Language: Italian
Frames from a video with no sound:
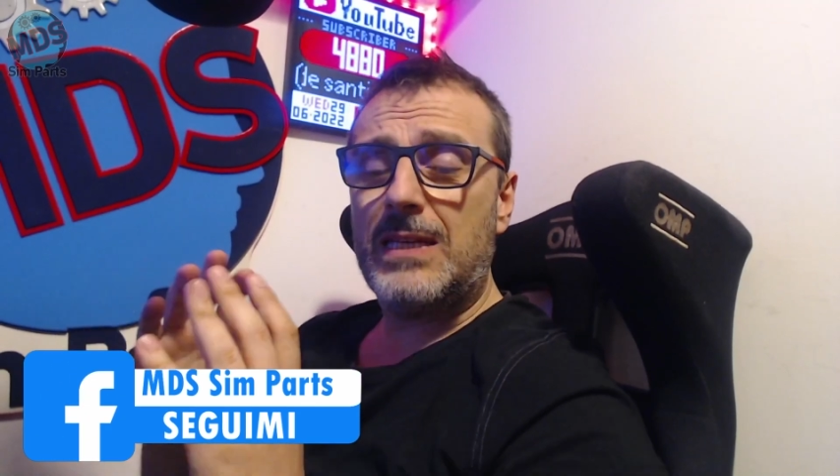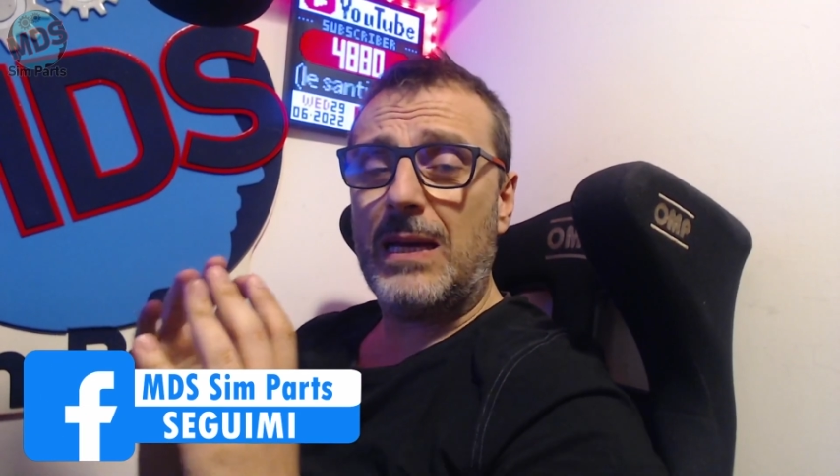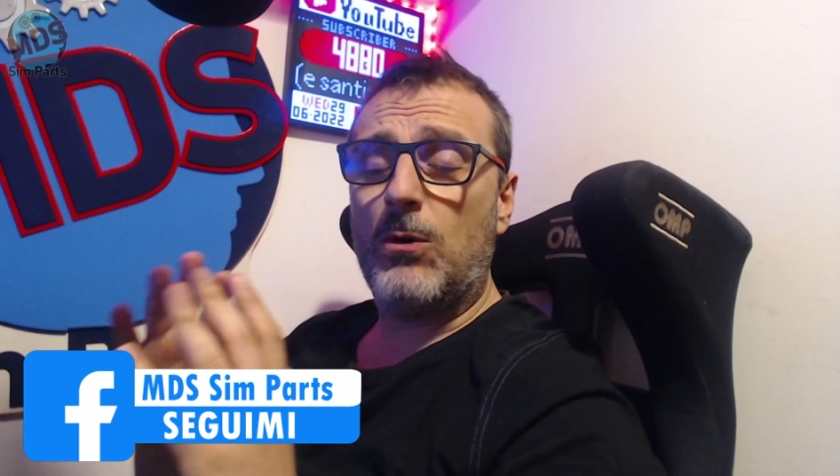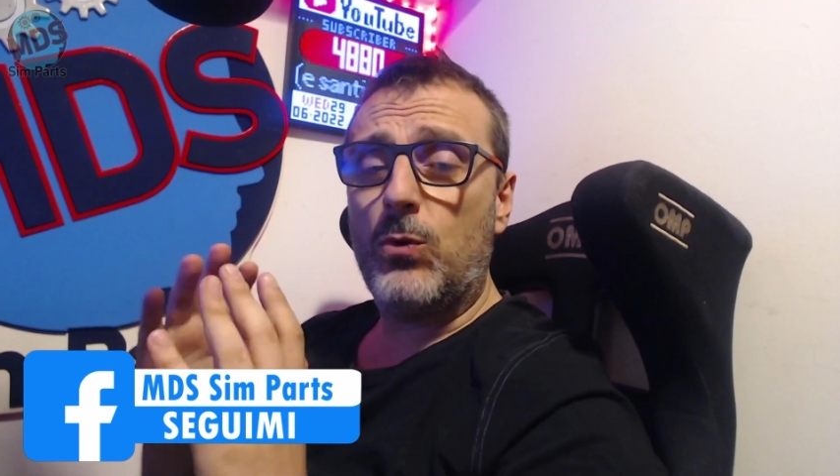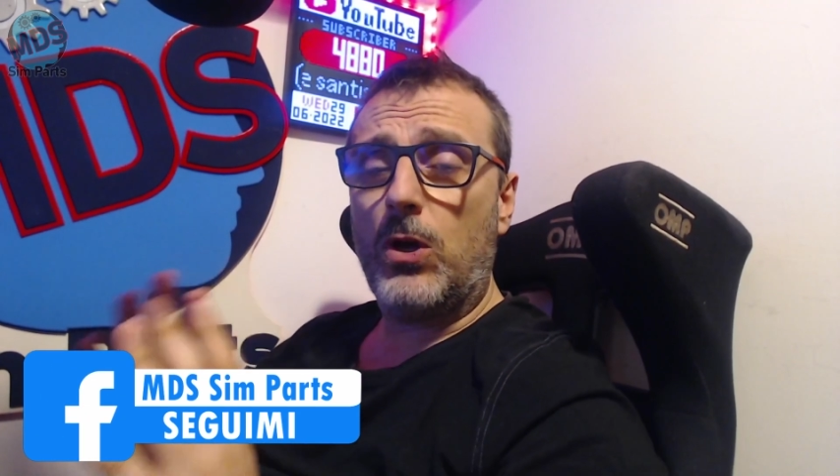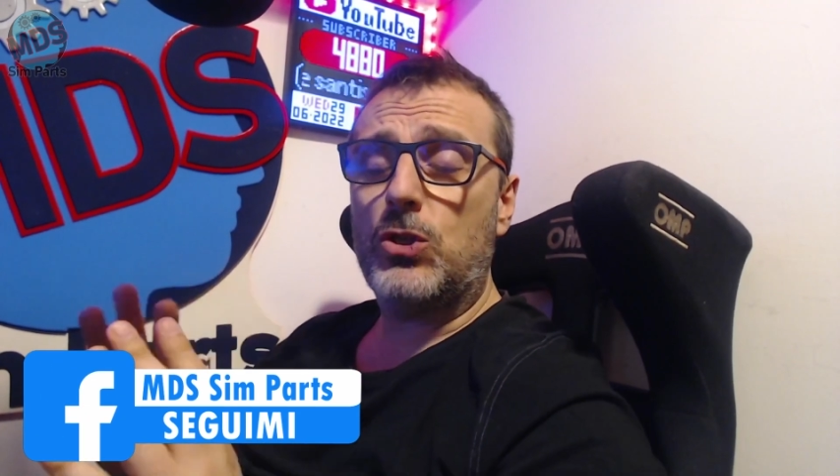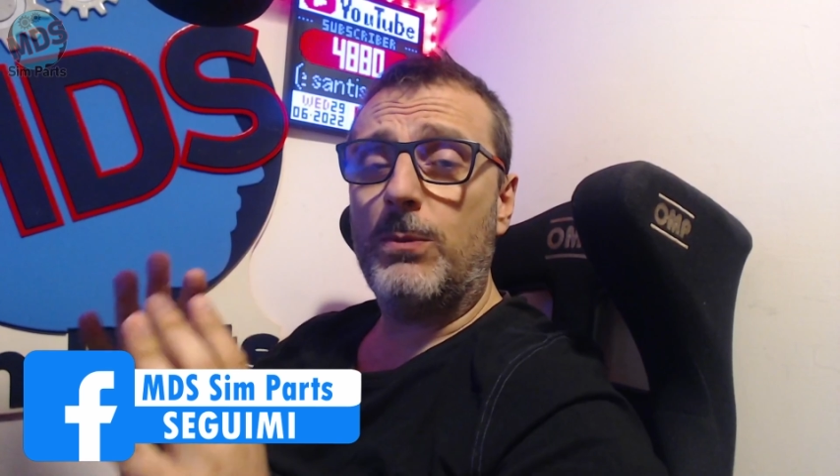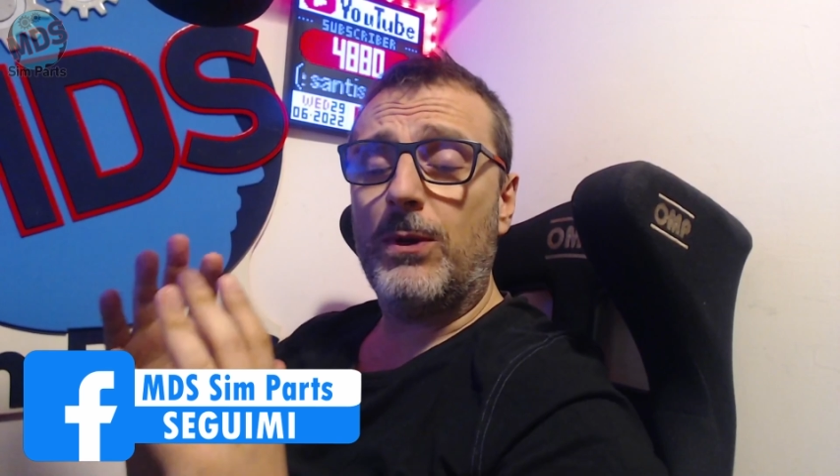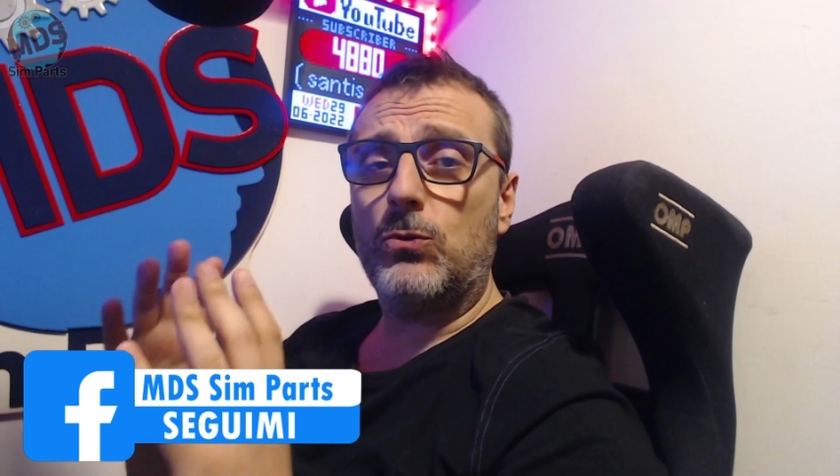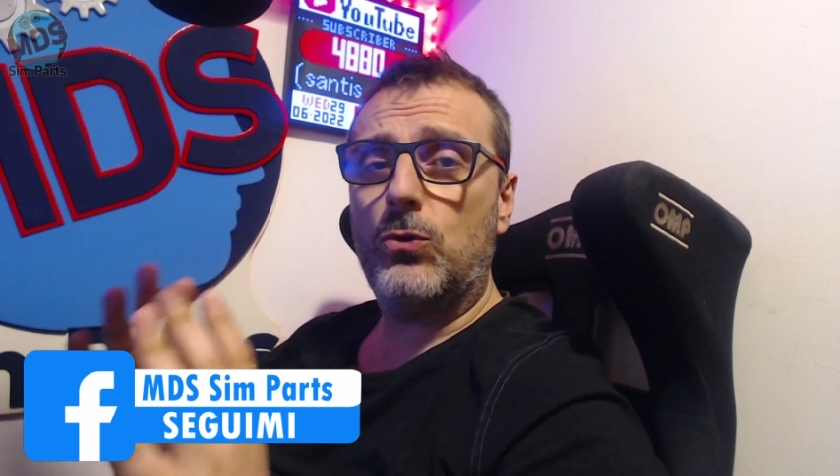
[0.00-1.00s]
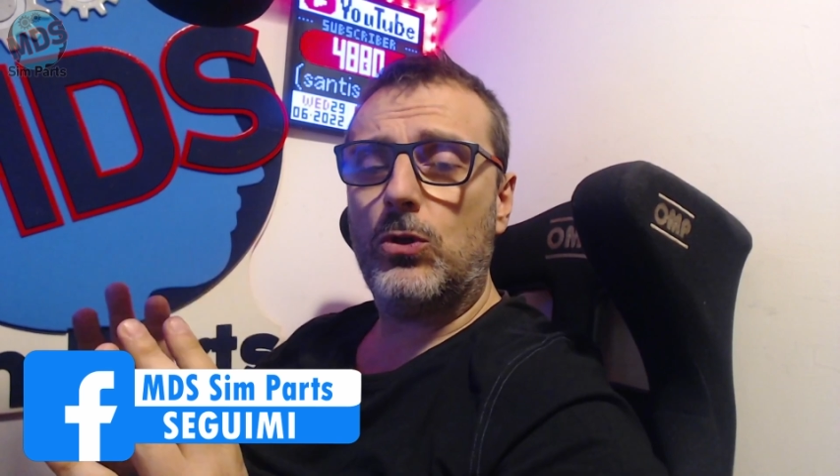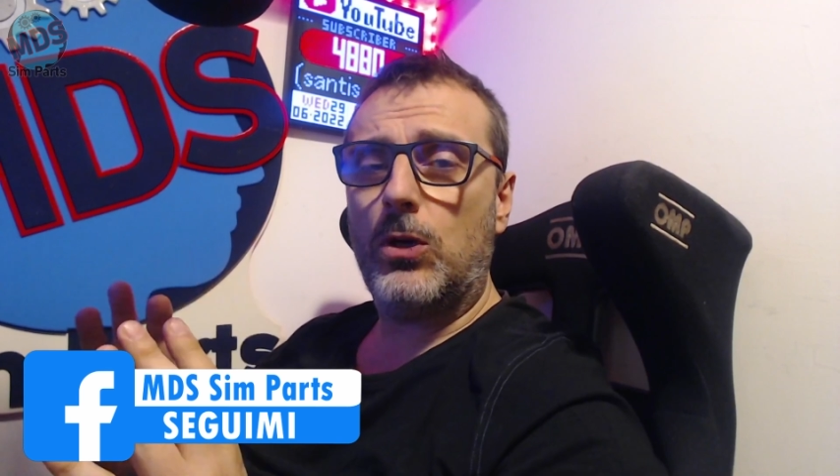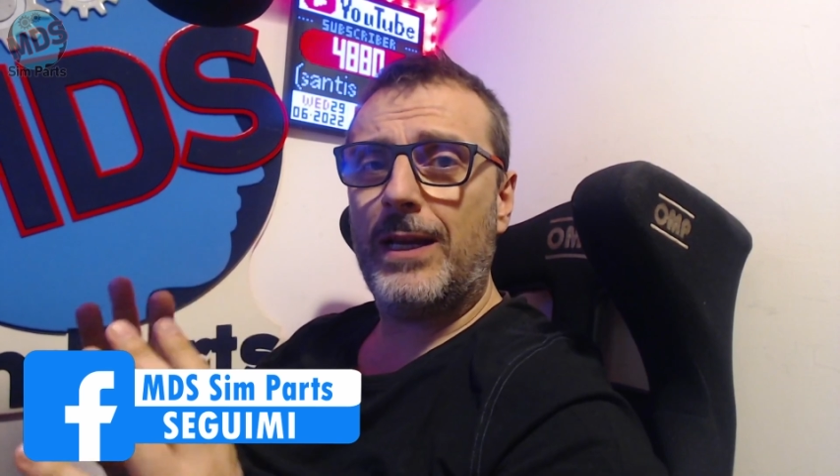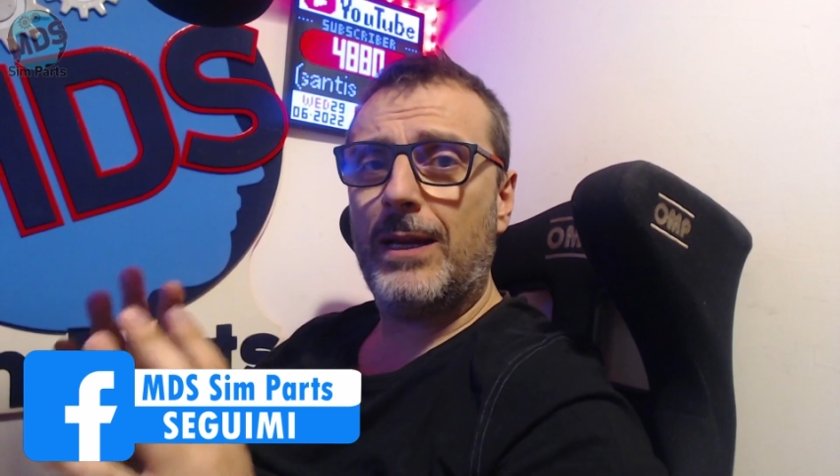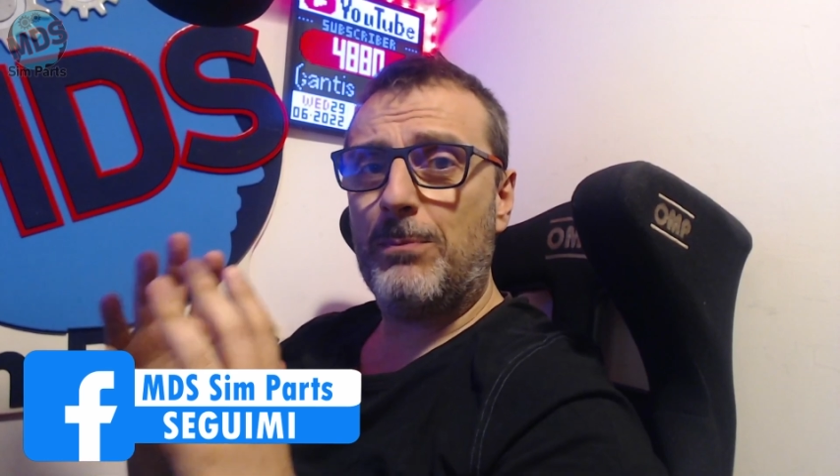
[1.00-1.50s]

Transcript: siamo qui oggi per un tutorial